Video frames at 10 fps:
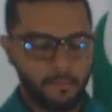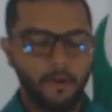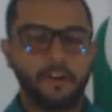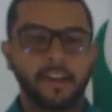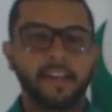
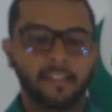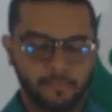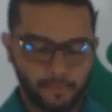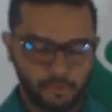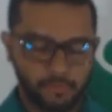Porém, as
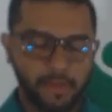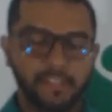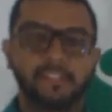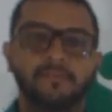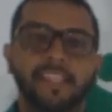pessoas
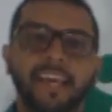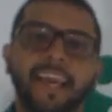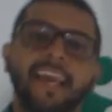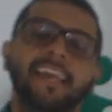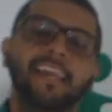precisam
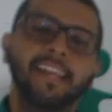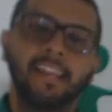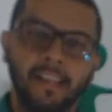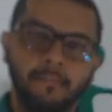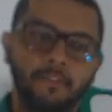ter
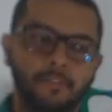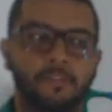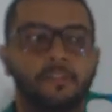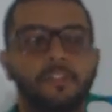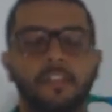equilíbrio no
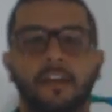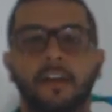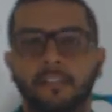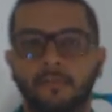seu dia.